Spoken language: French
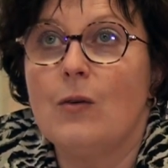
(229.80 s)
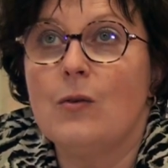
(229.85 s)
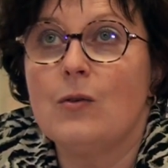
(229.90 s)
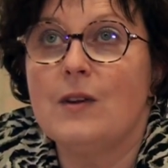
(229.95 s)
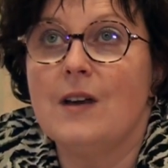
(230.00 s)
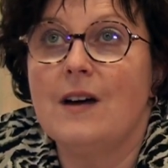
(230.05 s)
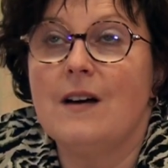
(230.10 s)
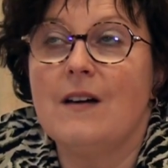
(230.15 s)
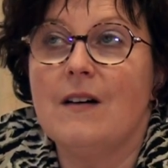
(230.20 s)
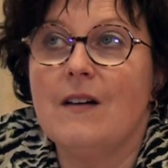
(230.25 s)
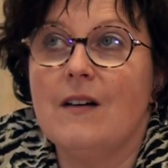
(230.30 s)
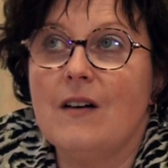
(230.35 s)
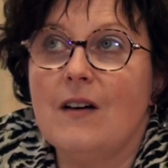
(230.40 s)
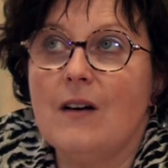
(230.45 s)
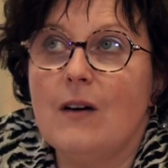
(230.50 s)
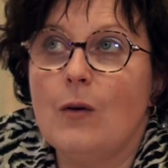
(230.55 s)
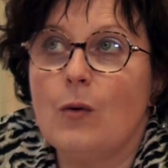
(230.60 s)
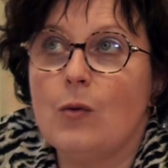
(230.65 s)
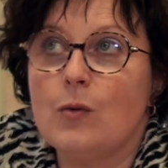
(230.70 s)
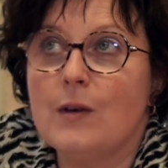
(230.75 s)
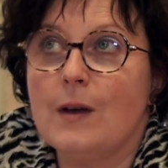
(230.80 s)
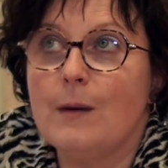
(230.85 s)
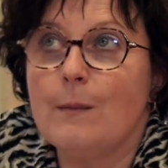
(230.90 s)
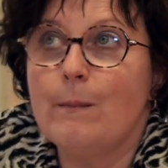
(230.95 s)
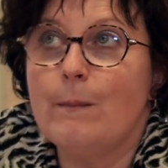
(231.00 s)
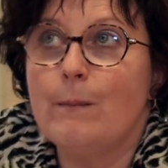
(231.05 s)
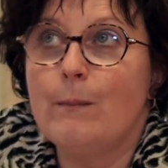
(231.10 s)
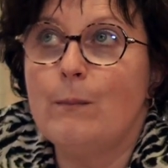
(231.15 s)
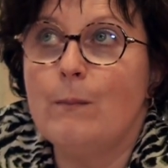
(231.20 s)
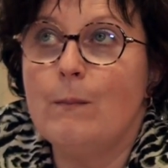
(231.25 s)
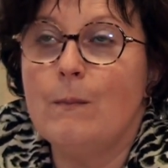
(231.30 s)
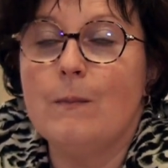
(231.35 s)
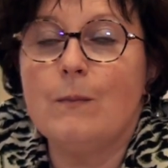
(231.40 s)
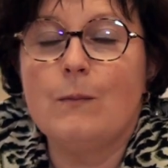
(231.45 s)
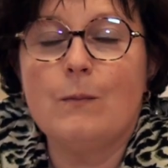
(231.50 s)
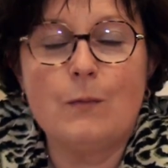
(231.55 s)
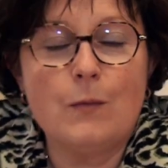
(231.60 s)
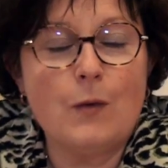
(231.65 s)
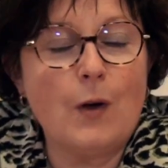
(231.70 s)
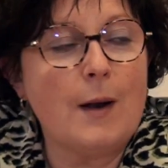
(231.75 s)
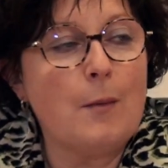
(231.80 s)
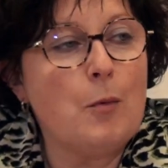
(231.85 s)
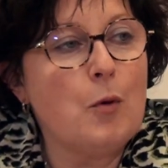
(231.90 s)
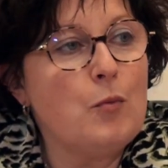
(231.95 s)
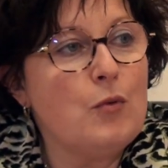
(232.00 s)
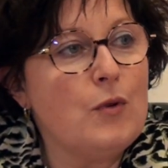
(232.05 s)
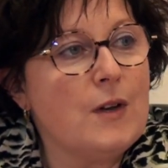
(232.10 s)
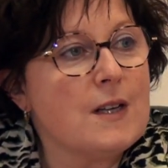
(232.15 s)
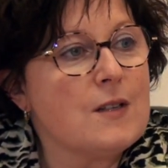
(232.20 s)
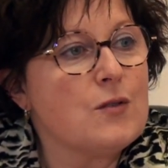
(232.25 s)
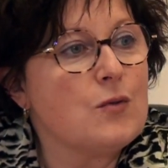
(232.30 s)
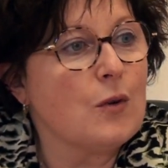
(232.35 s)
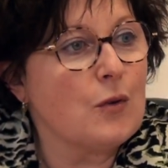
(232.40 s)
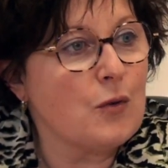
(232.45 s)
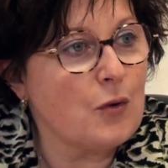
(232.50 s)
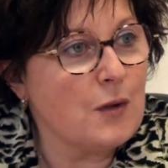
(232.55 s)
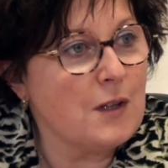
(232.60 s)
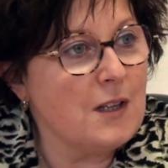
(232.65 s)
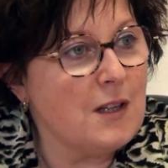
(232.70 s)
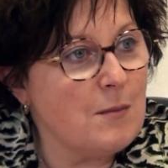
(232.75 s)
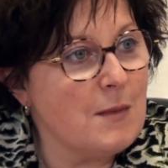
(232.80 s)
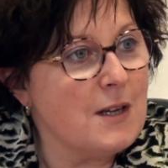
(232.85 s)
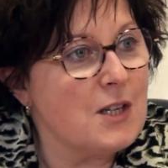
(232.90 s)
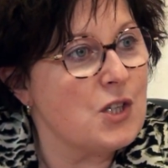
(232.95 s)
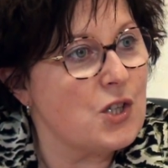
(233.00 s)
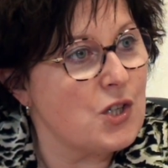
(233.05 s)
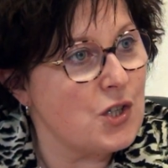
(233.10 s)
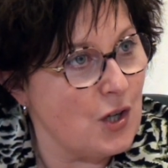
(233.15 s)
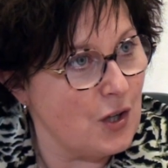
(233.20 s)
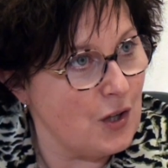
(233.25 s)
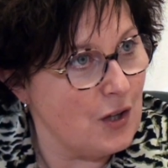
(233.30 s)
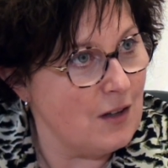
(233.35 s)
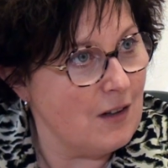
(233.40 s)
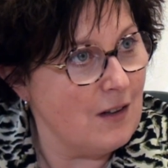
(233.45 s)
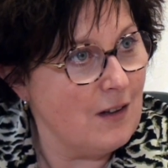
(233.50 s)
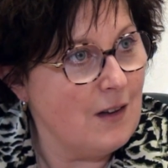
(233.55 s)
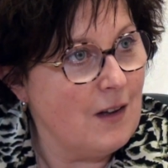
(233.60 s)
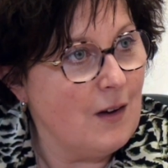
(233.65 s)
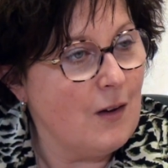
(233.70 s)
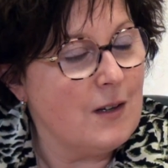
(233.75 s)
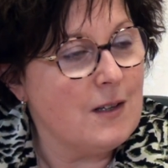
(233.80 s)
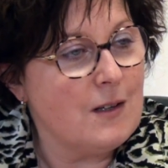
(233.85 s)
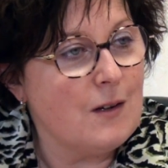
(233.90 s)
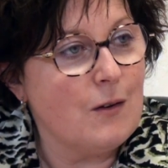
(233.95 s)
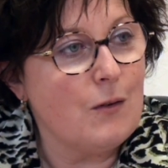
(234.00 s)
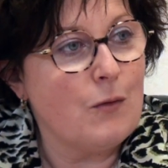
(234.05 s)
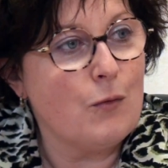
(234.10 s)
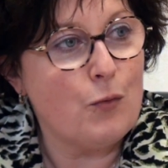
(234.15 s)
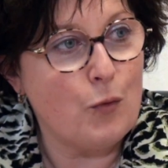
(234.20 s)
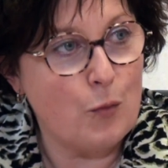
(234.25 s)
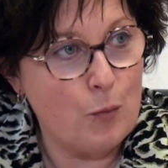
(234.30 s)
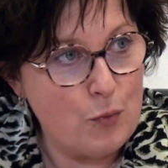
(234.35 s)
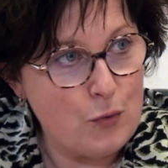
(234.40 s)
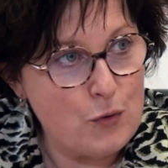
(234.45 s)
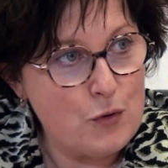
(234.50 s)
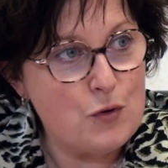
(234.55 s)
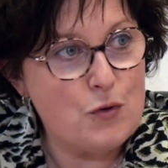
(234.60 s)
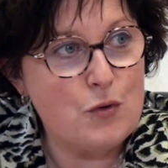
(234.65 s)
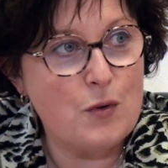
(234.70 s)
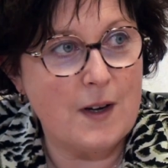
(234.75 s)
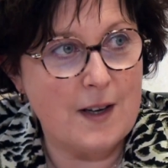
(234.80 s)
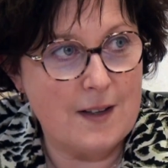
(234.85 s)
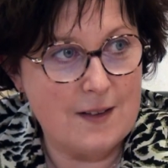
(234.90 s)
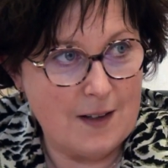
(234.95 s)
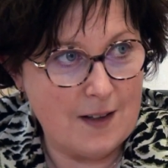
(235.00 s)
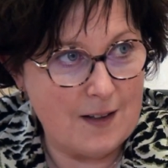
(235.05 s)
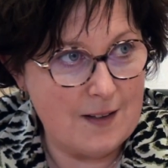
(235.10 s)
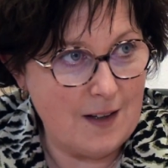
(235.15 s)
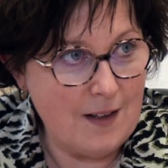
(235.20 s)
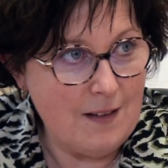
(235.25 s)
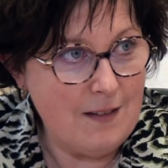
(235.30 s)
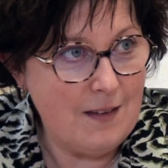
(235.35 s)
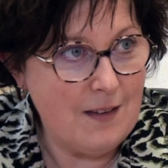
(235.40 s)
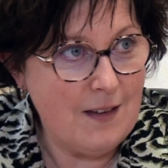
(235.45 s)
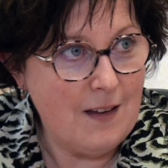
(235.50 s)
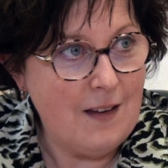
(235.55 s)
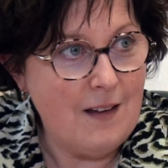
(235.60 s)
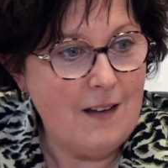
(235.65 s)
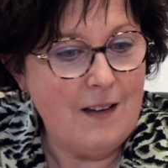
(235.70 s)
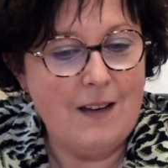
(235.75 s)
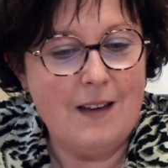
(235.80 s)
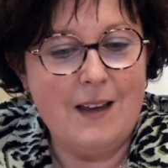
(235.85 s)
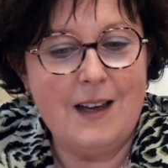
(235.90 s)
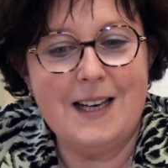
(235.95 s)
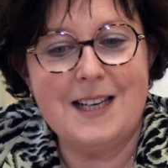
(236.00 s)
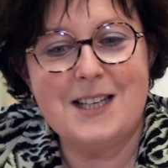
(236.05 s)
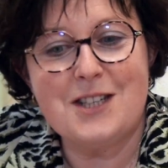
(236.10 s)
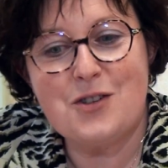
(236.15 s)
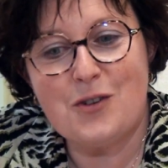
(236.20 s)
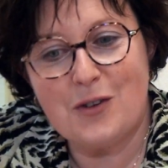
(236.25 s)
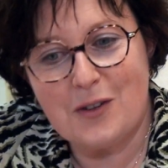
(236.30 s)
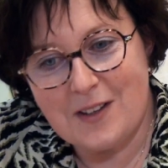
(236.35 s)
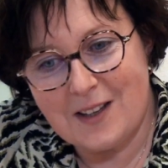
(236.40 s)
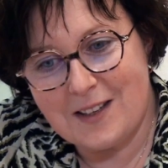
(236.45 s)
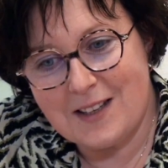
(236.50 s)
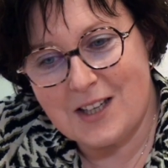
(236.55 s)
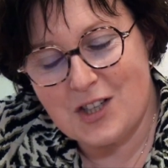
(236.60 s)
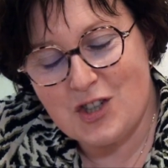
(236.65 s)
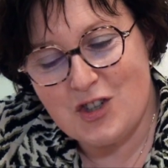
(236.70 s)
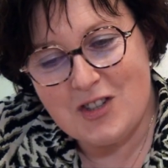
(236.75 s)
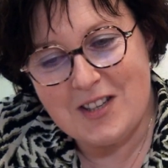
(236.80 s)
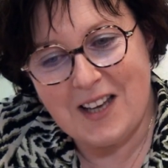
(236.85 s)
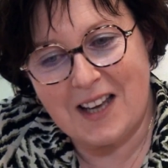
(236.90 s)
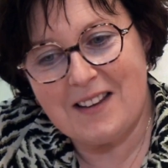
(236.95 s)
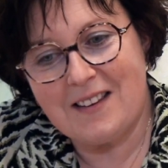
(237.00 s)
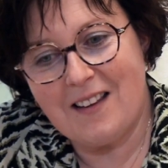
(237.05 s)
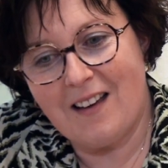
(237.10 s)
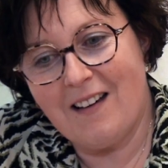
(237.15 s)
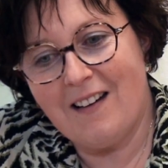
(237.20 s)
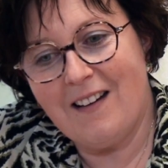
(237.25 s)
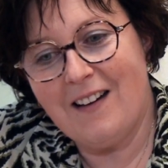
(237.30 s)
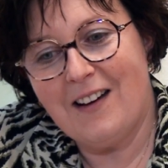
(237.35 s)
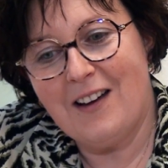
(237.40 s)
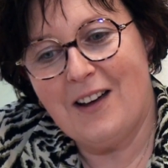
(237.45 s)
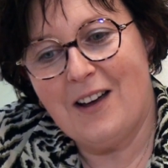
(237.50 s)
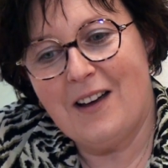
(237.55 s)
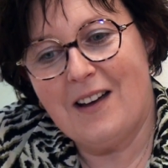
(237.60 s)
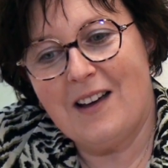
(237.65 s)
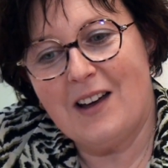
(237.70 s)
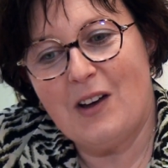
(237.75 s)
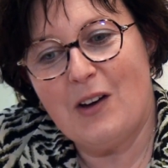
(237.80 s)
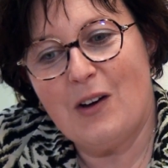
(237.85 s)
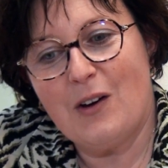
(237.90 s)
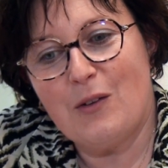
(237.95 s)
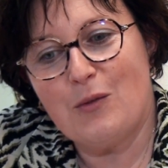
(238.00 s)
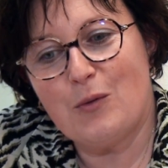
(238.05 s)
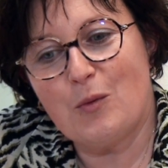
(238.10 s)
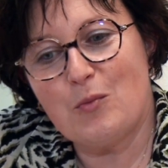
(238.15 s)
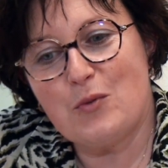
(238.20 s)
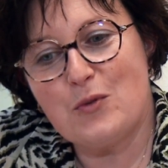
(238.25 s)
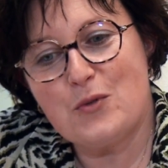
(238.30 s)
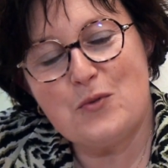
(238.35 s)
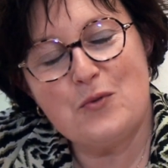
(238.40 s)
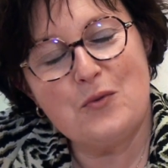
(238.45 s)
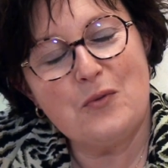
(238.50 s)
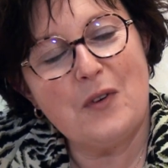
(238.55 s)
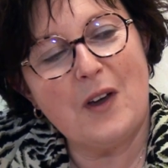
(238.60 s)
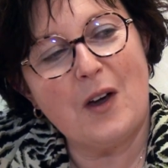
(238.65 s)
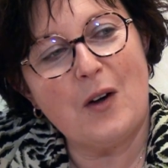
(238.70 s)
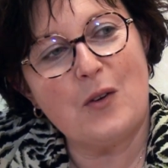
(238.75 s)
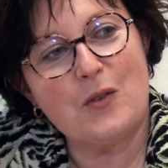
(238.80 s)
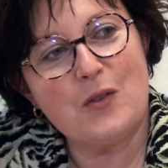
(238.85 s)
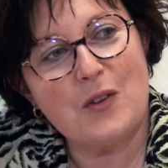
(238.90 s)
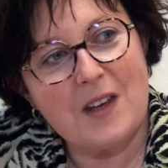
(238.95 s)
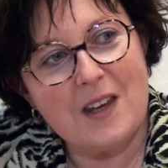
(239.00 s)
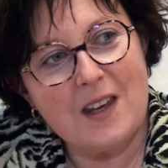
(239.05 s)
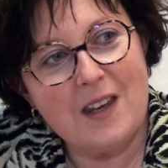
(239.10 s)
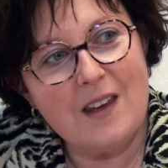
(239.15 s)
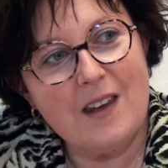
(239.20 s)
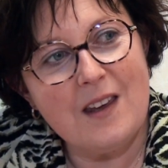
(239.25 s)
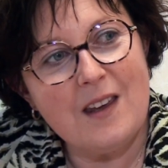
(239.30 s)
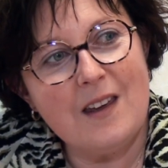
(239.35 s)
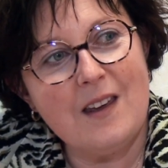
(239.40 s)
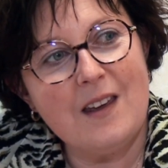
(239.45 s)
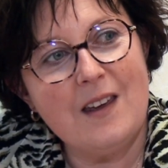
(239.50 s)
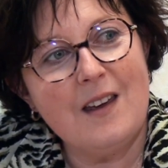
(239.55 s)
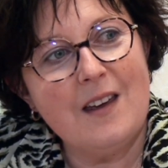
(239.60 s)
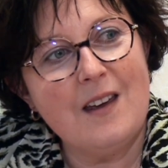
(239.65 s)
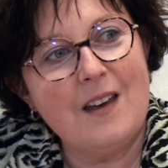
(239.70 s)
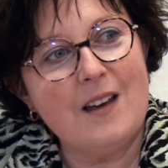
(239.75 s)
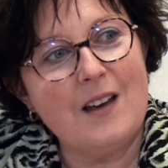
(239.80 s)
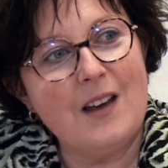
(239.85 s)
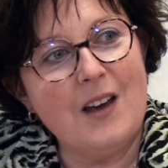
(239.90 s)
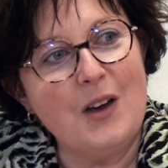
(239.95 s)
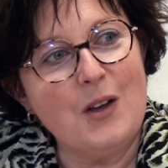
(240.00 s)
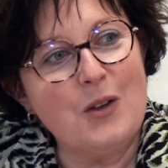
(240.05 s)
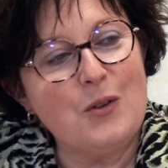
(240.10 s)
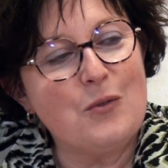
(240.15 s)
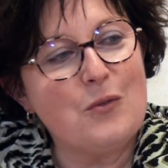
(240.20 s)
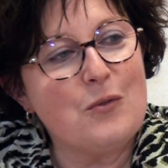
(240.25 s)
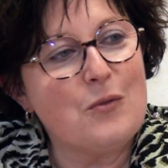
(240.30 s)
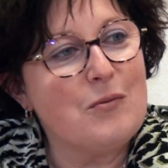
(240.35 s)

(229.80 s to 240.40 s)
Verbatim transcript: on a, on a dans la population entre guillemets jeunes font plus sur Internet et les gens d'un âge certain euh, vont plus nous faire entrer. nous,